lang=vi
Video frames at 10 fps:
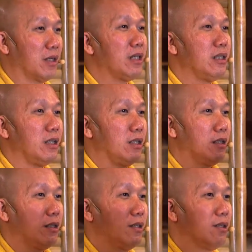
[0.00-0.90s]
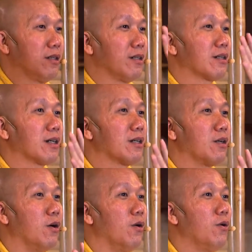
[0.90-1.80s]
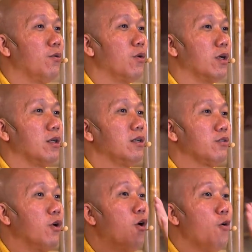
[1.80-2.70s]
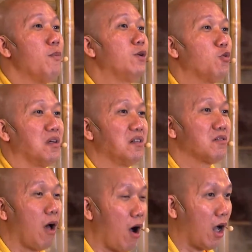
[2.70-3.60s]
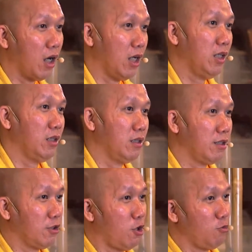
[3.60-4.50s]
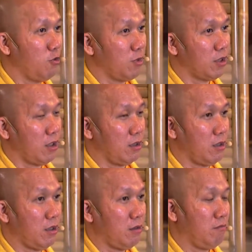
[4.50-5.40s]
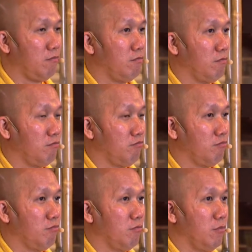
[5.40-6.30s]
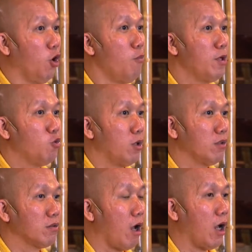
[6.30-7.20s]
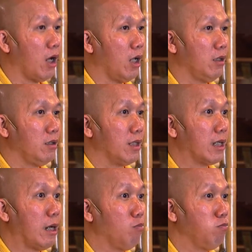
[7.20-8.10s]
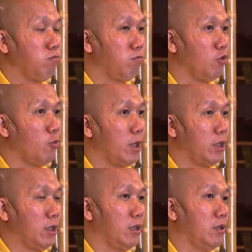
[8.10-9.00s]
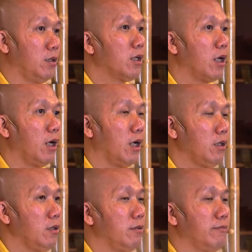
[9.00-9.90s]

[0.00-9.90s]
cái gì cái khổ quẩn vô minh quẩn to lớn tôi không dùng cái từ đó vô minh quẩn to lớn là cái đóng vô minh rất là lớn